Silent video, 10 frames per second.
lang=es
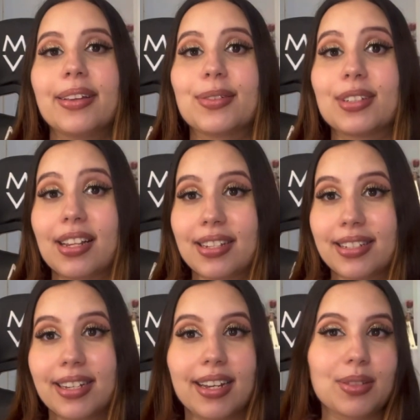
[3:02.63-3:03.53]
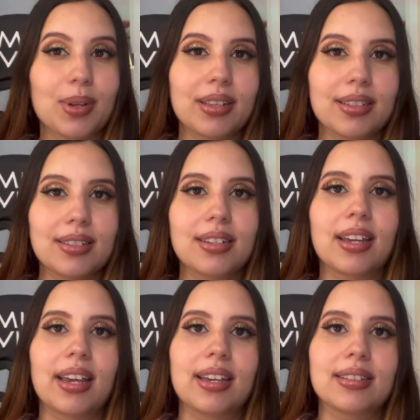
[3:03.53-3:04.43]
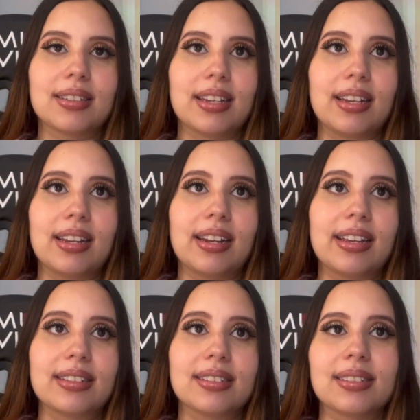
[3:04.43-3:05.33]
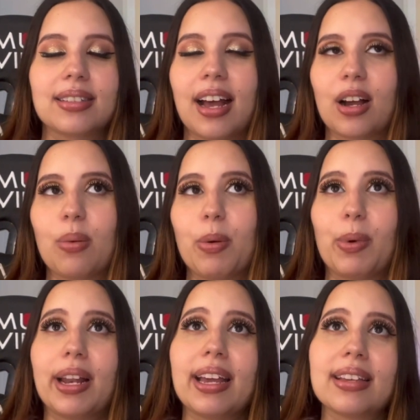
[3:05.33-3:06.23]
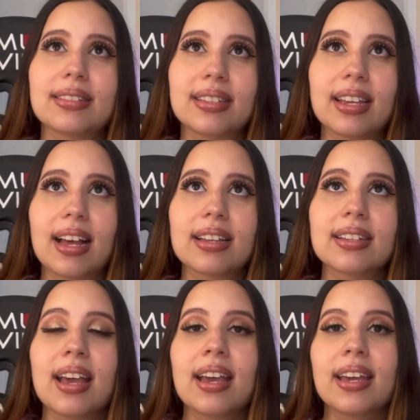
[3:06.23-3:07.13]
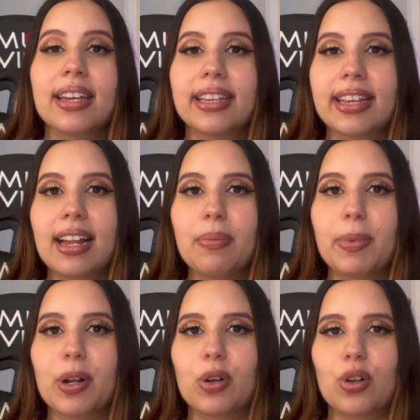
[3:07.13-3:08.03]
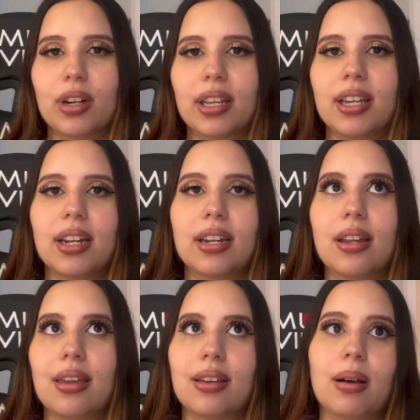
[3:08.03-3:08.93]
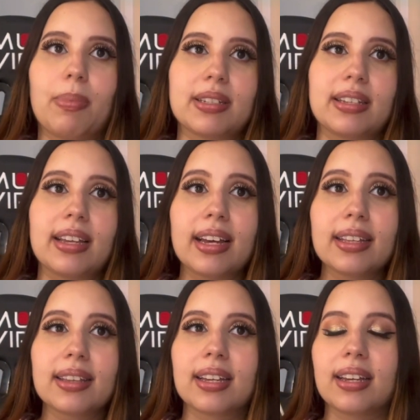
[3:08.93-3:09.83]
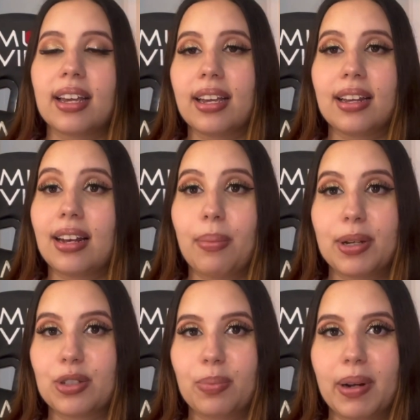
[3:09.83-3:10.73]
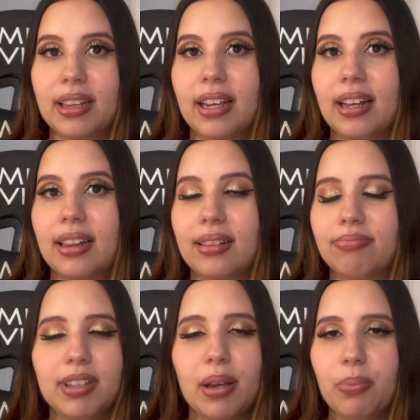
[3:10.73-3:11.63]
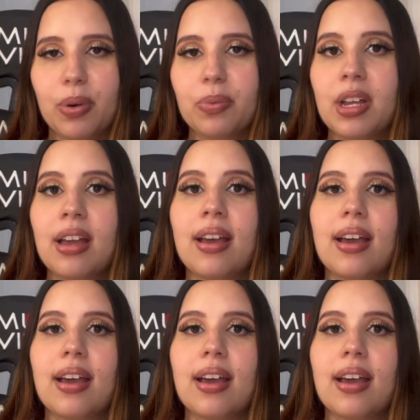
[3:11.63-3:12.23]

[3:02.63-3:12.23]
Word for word: Entonces las chicas suelen decir que si les da como molestias y tal, pero no requieren ni incapacidad eh, la mayor parte del tiempo